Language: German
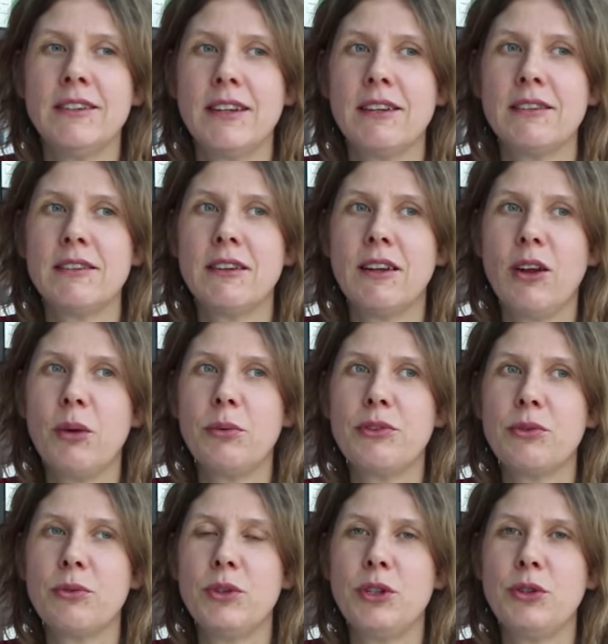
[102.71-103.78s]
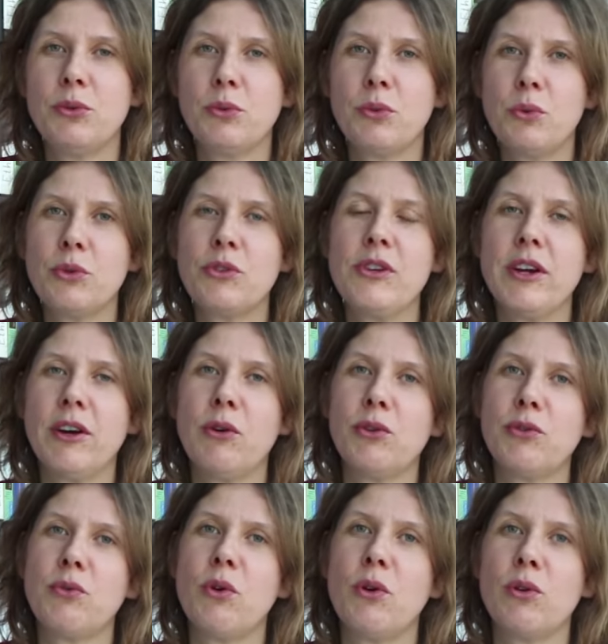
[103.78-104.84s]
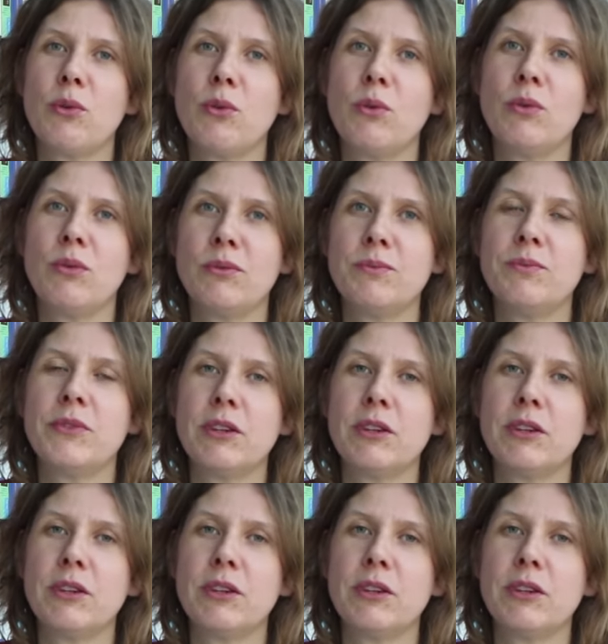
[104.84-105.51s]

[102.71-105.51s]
Das sind, glaube ich, so die großen Herausforderungen,